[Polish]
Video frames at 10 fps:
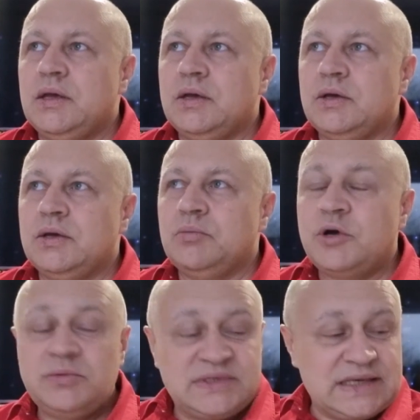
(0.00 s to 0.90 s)
Y,
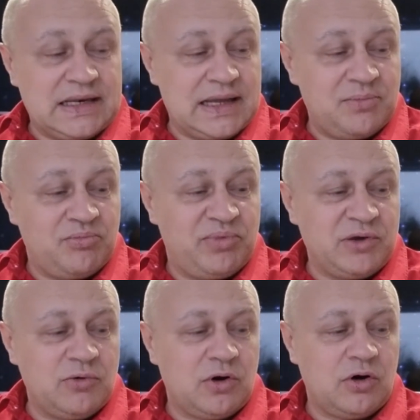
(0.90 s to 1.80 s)
moim celem
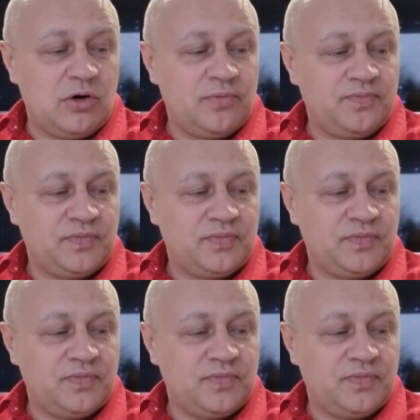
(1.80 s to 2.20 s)
było,